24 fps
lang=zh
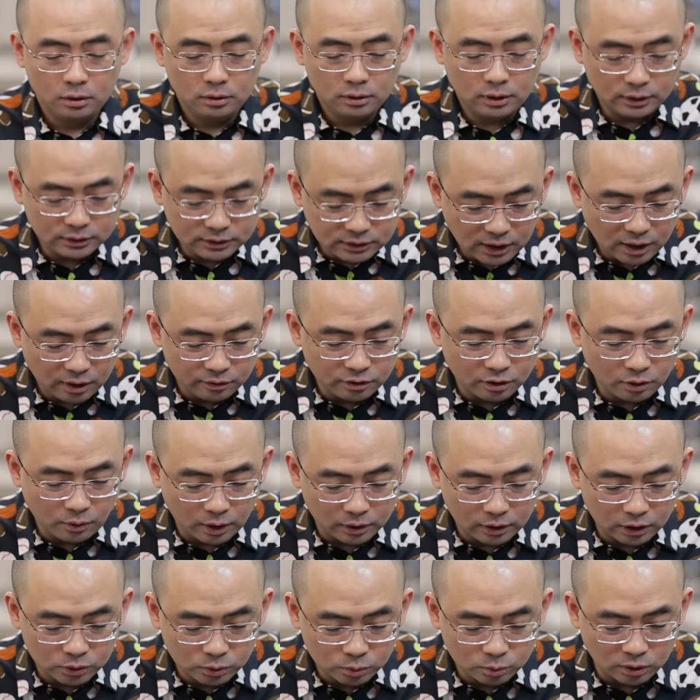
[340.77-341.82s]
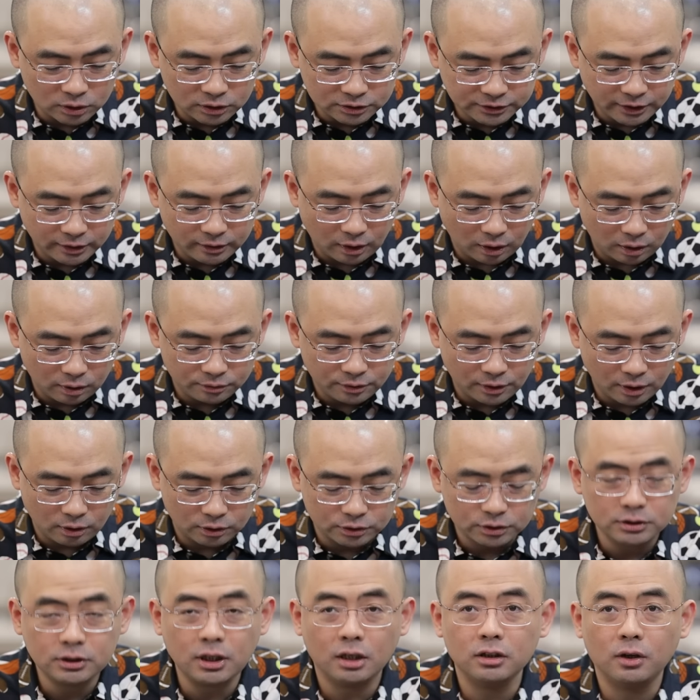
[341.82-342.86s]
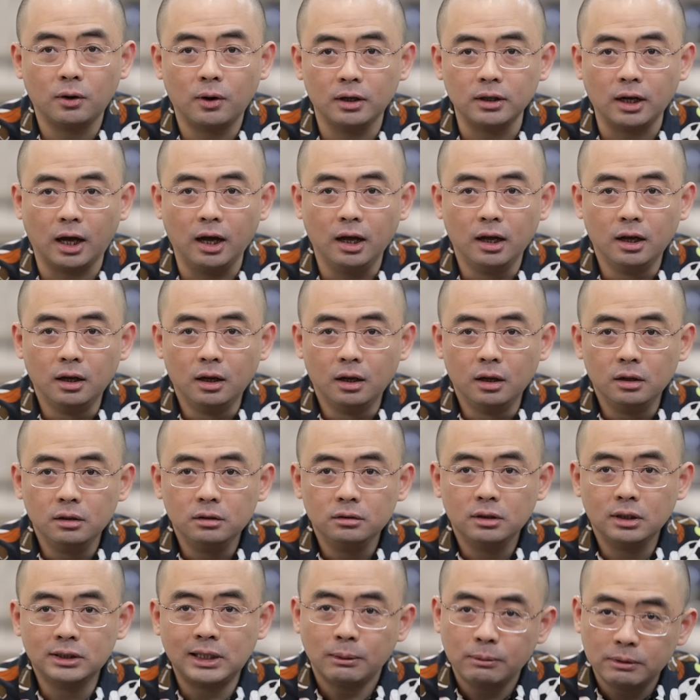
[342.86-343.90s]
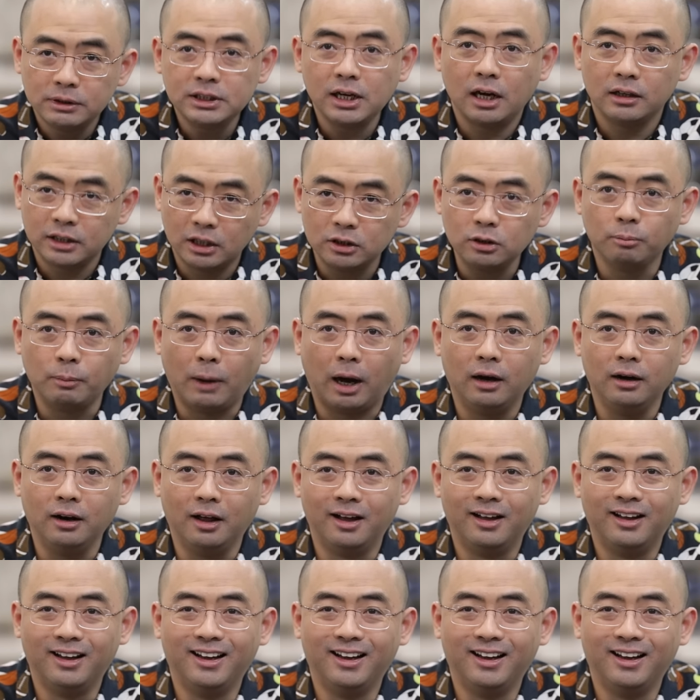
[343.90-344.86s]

那这样子的话呢，如果是三月二十三号生效的话呢？那他们这两天就忙了，